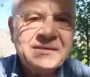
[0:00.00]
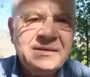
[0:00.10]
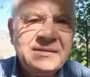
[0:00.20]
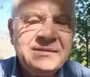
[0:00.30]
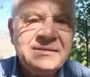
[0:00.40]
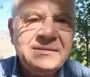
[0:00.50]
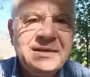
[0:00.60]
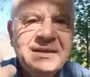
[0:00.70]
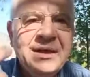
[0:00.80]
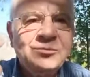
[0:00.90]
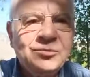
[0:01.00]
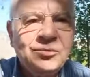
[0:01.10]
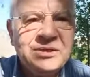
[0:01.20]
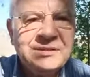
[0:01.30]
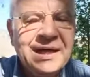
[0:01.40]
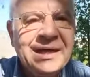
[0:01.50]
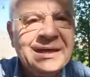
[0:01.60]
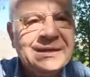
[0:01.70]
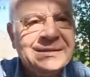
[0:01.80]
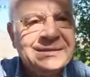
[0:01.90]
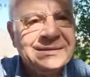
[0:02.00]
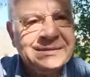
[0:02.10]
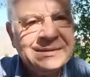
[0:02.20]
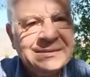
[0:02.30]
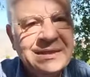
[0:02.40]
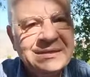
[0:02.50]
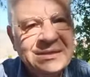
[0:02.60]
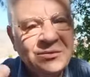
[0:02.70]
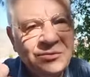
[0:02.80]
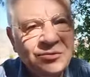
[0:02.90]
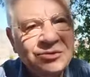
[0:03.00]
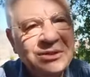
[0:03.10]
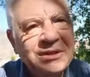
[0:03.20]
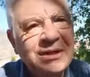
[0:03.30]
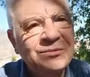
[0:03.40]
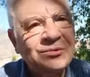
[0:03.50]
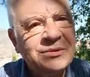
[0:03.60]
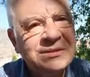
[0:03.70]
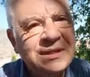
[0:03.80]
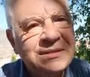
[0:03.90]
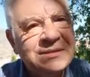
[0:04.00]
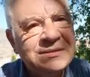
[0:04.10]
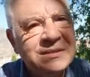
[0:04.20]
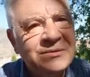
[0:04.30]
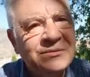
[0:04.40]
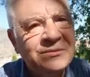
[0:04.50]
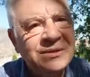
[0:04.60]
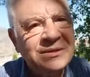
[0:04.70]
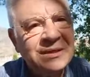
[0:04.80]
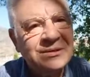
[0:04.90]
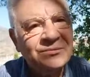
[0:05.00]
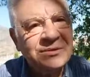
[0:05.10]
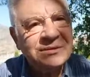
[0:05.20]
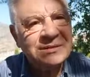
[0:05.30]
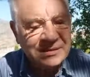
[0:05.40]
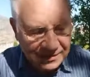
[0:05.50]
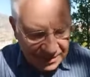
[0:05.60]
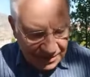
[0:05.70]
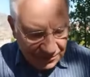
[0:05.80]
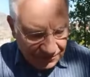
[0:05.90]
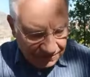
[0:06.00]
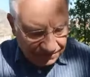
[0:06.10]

mm, nell'autorità, nel riconoscere l'autorità del Signore, dell'autorità di Dio,